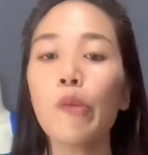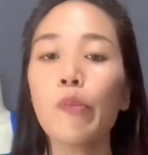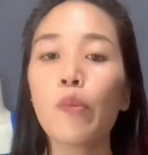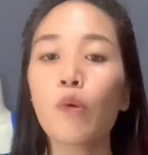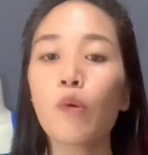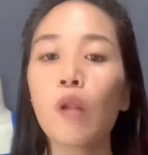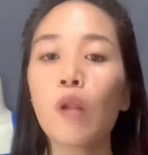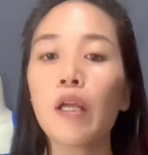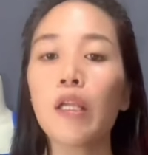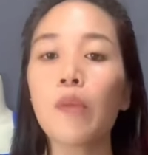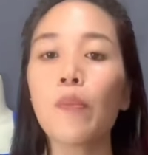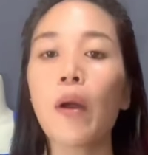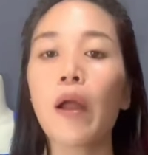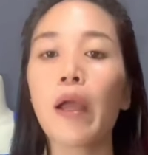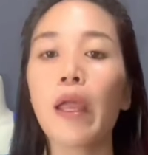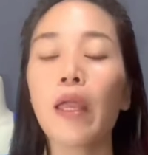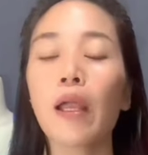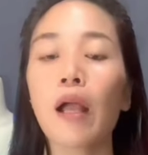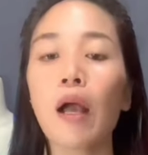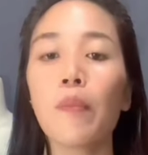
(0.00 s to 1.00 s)
nggak perlu lagi
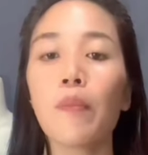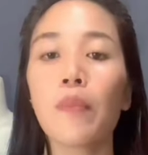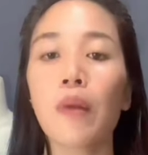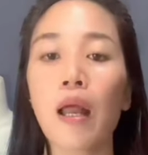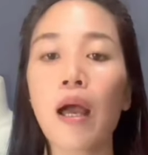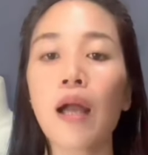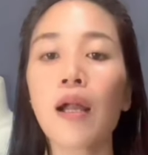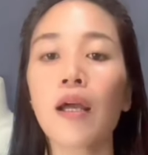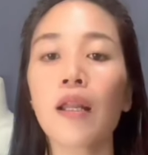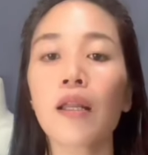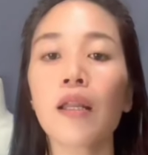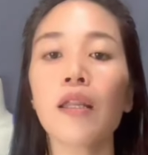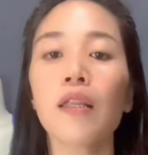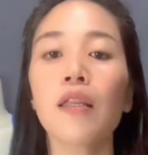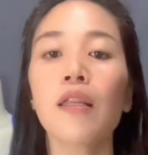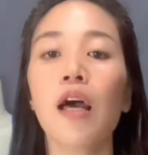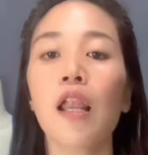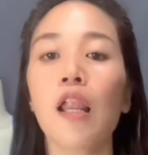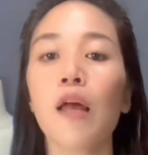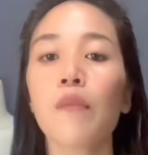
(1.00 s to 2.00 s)
pakai kabra karena
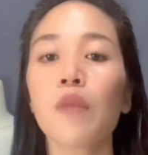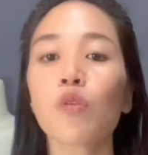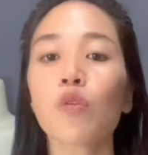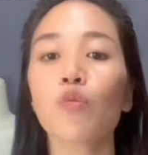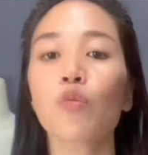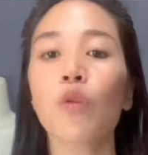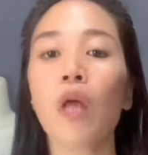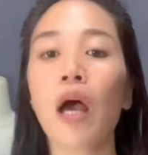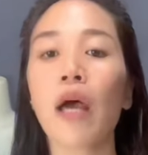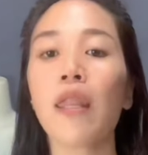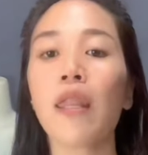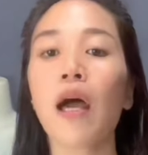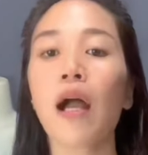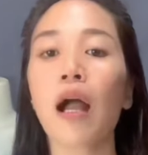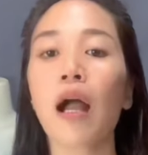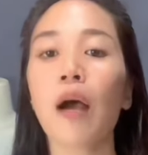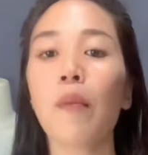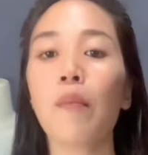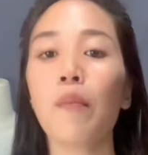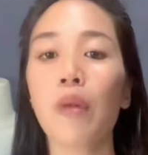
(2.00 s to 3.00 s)
di dalamnya sudah
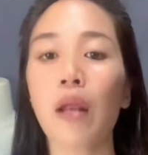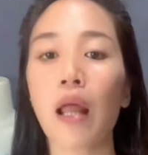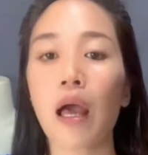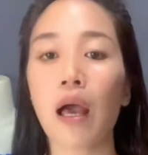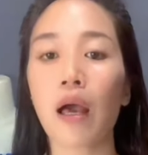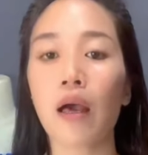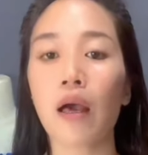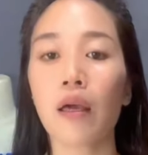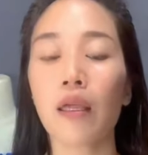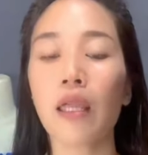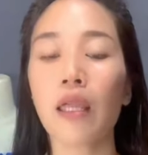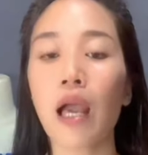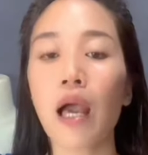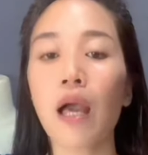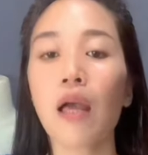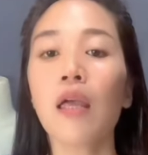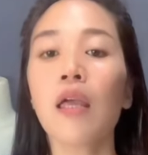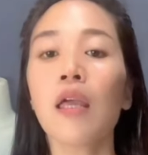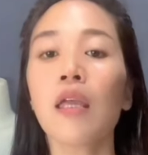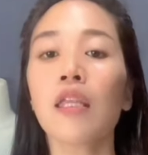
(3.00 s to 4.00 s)
ada kabra
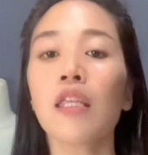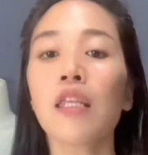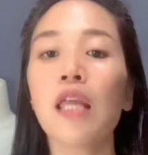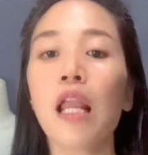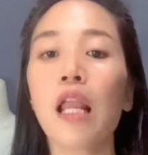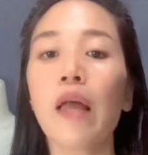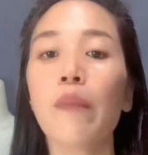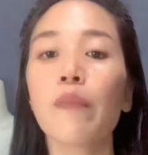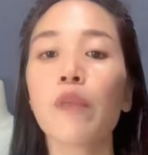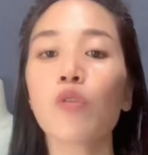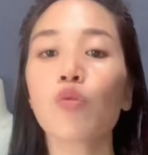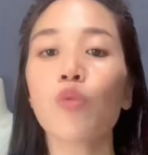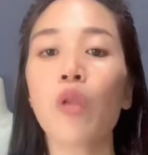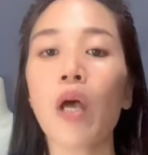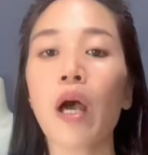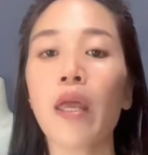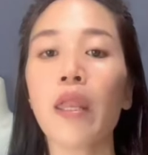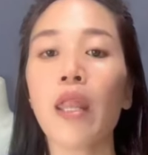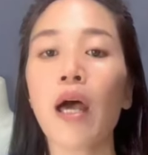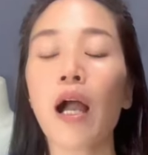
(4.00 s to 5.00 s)
ya di dalamnya
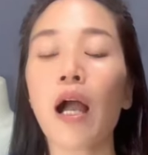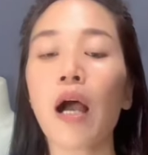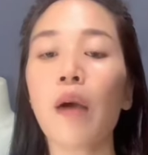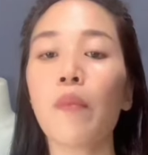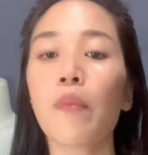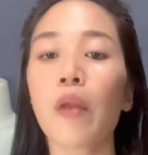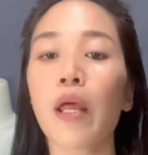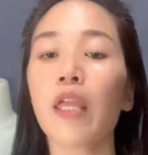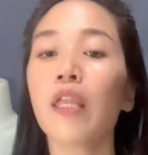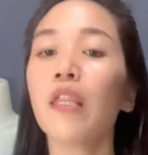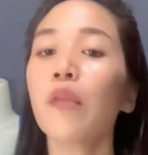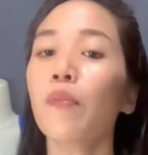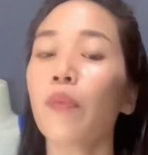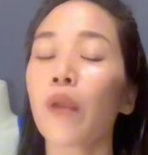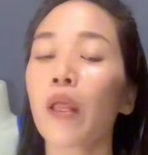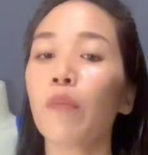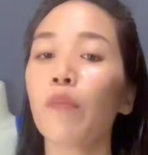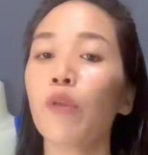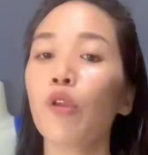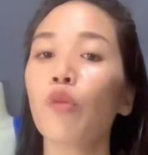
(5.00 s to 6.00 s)
sudah ada kabra ini
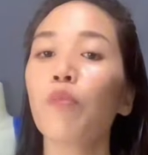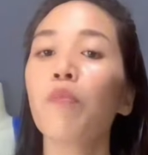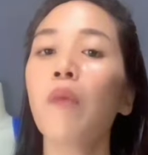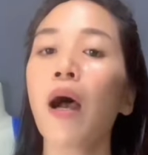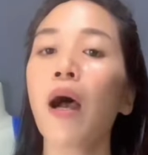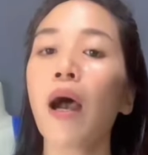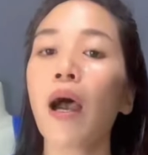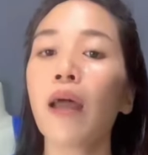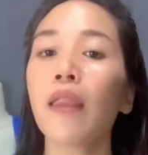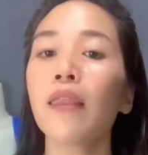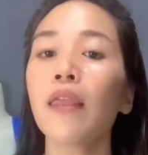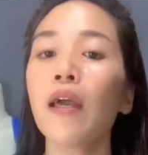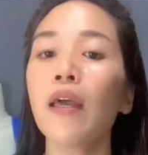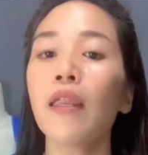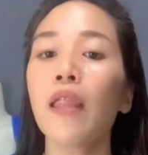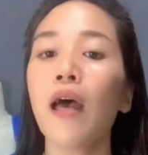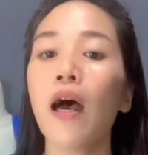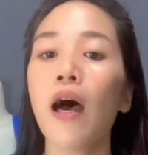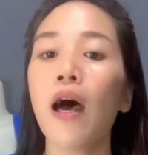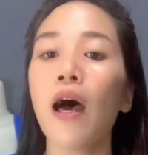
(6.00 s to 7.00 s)
premium
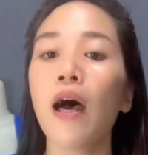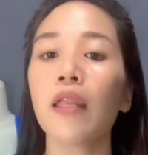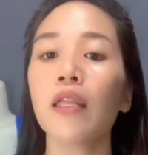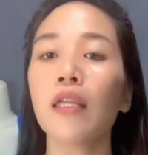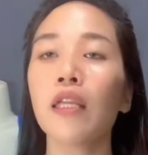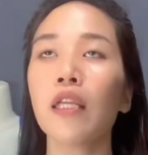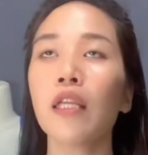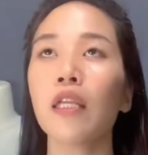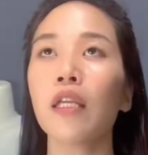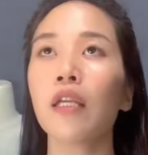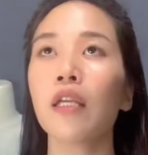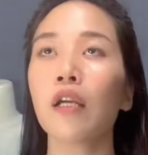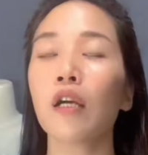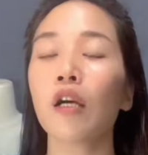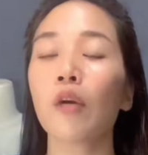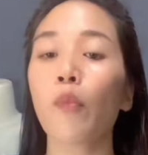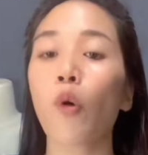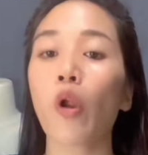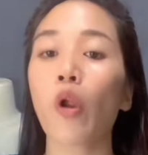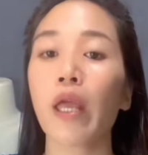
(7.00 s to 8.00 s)
bahannya dari
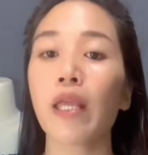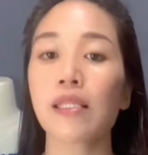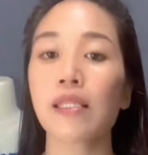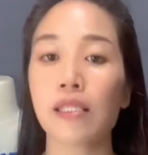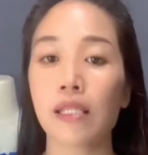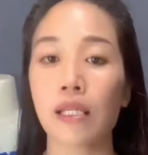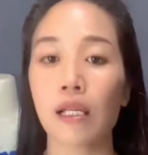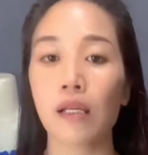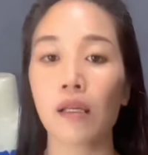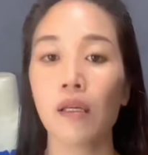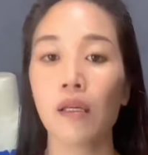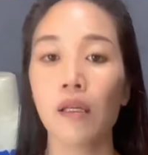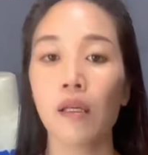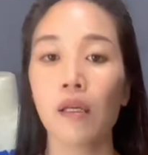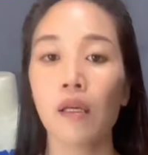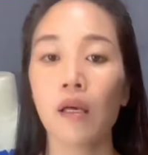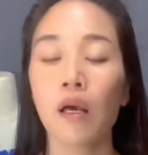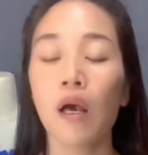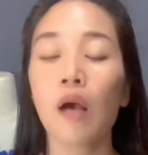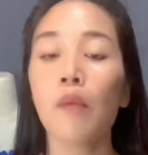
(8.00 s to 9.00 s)
uh, polyester
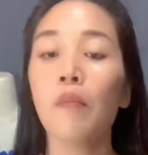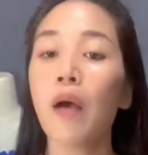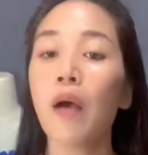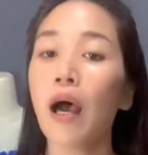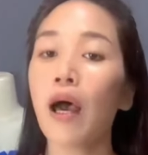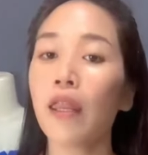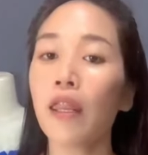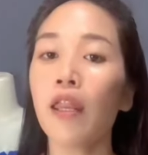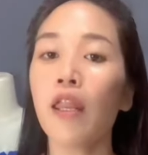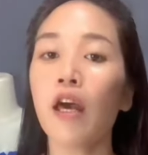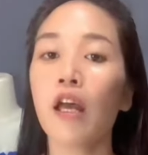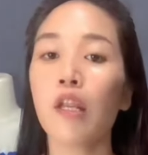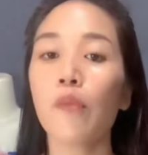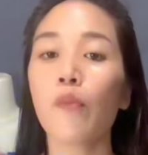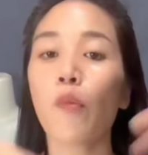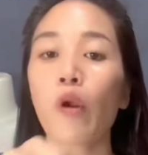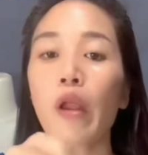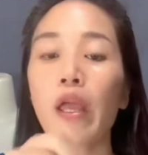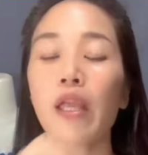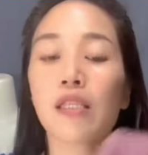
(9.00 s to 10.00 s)
bahannya dari
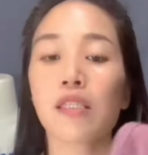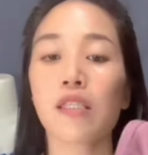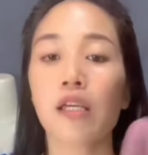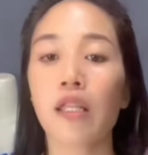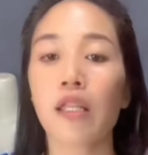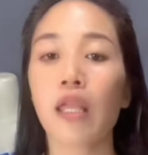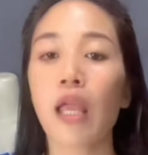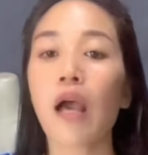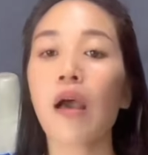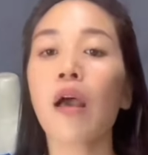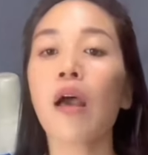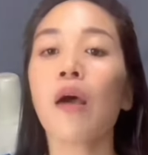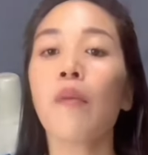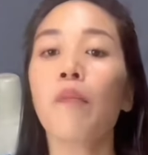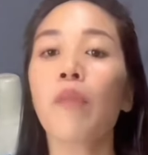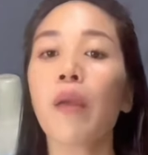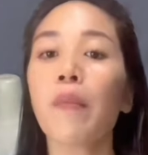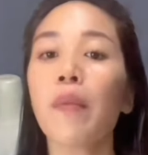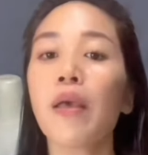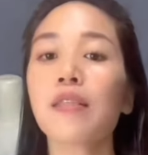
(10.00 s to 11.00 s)
polyester ya
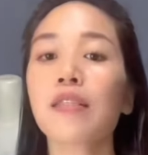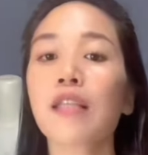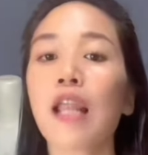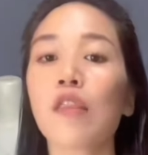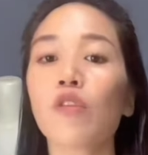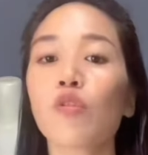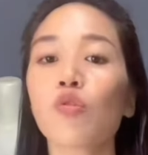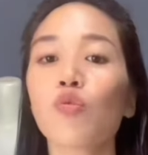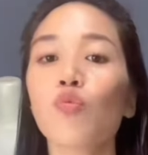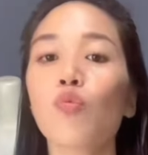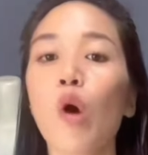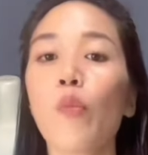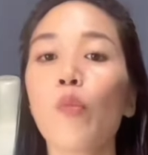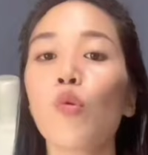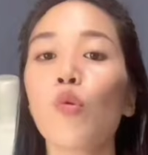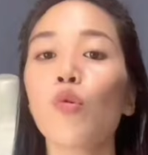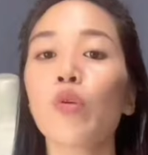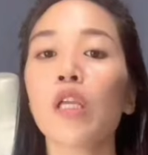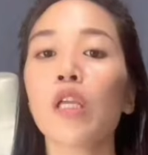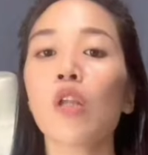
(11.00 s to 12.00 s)
BB 120
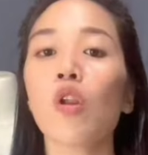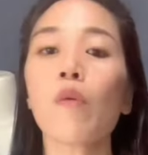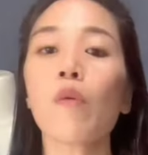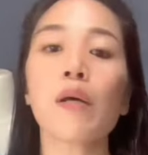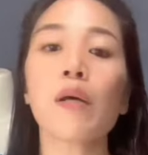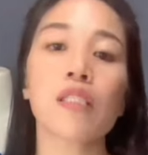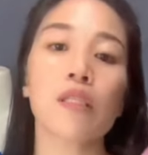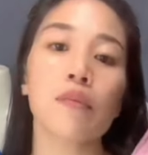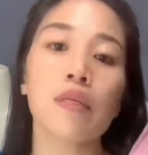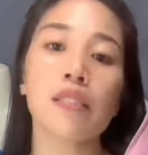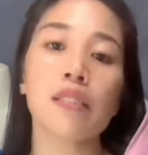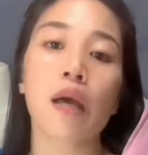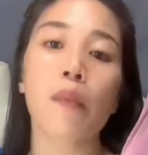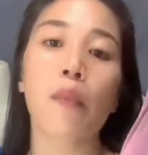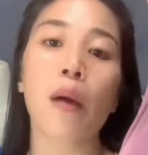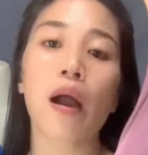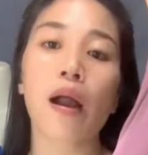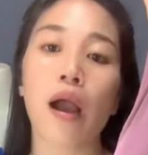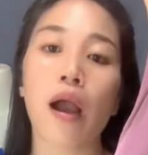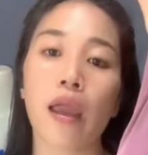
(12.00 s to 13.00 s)
kilo masih
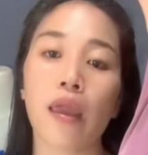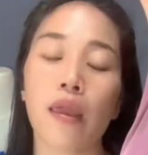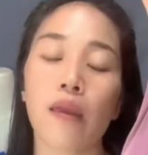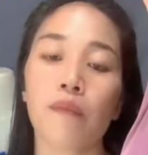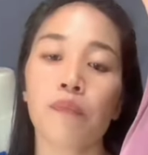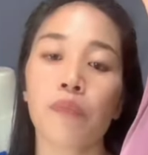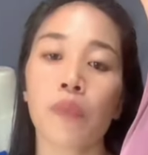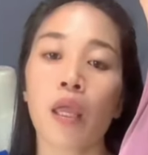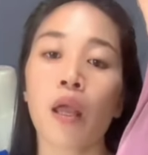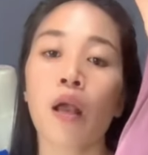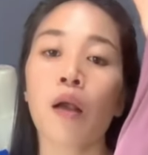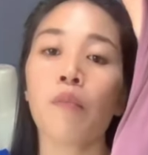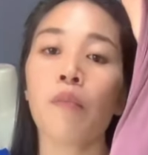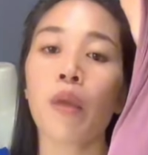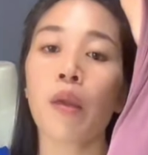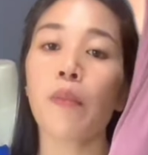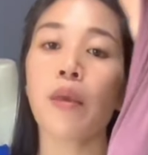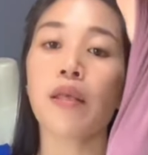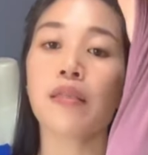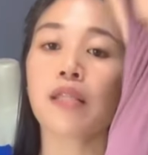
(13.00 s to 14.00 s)
bisa pakai
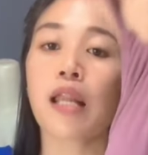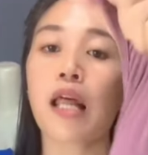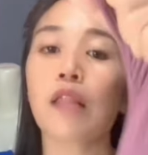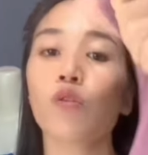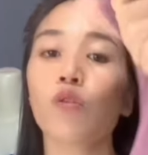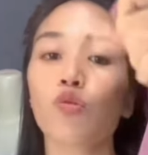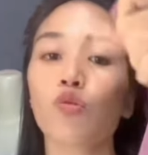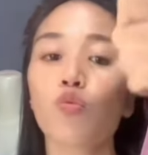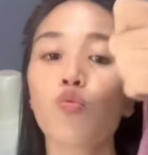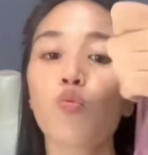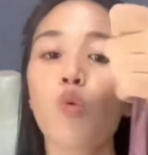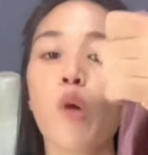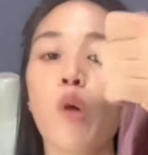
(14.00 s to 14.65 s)
BB 120